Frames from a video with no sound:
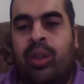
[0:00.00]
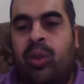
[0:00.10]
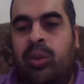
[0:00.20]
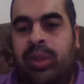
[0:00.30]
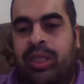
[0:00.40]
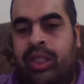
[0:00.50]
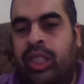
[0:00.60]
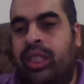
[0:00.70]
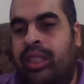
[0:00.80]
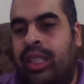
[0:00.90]
ومن
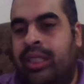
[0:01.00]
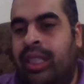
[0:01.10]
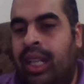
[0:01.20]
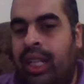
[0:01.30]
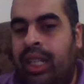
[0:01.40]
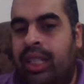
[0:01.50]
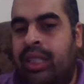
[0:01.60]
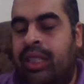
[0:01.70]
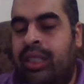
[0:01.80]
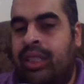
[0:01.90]
شدة تأثيرها
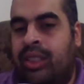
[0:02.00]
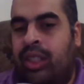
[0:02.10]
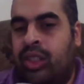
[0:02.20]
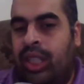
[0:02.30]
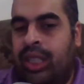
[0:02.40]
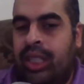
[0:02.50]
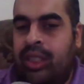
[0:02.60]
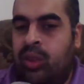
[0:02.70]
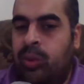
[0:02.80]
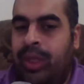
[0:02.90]
اترشحت آه،
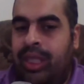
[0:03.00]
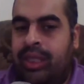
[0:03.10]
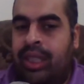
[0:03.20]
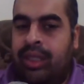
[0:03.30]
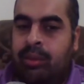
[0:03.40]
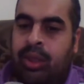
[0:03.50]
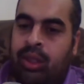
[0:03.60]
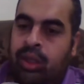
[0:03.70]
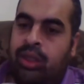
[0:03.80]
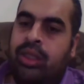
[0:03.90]
لجائزة نوبل ثلاث
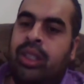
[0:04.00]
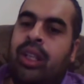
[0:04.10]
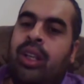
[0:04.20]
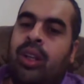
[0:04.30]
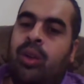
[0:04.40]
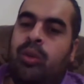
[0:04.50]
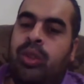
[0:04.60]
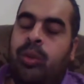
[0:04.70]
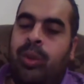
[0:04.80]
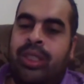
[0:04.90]
مرات
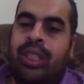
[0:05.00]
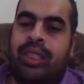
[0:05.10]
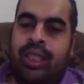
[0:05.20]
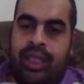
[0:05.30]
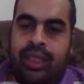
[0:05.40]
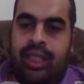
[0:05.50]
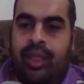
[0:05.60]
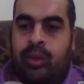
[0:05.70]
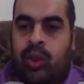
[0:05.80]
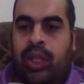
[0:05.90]
وفي مؤسسات كتيرة جدا
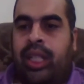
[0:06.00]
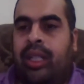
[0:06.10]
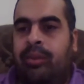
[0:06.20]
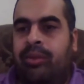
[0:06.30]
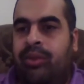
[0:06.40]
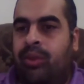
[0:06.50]
على مستوى العالم